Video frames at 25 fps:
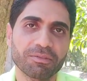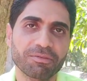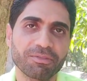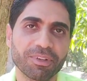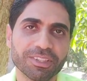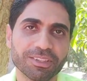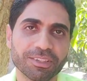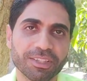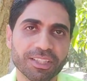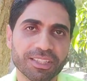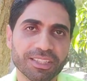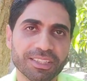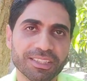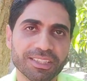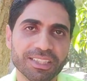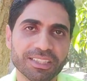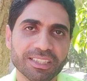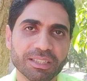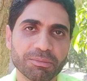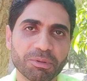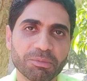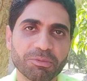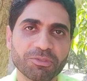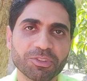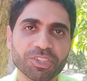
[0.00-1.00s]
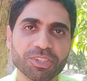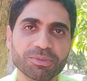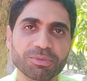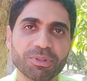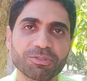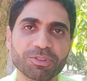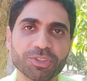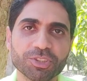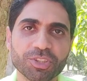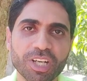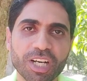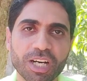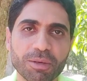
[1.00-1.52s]
فتره كده طبعا مفيش
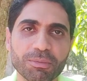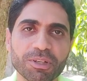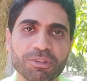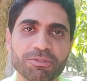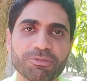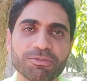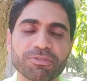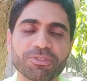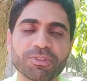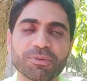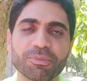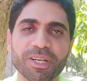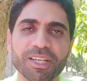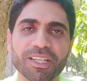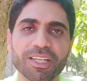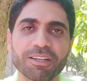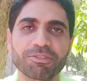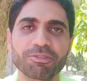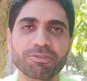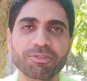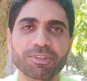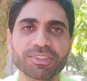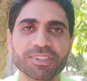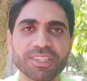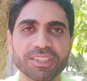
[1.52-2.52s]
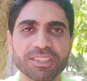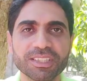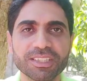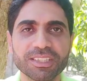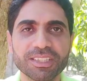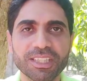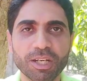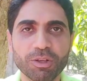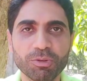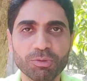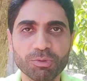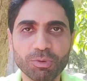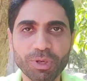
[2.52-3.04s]
مفيش خبر في مكه في الفتره
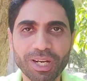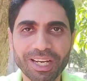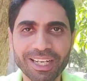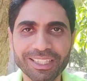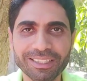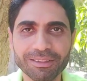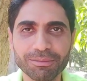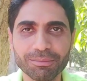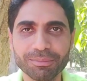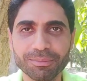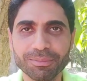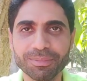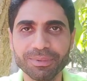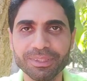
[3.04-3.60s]
دي او واحد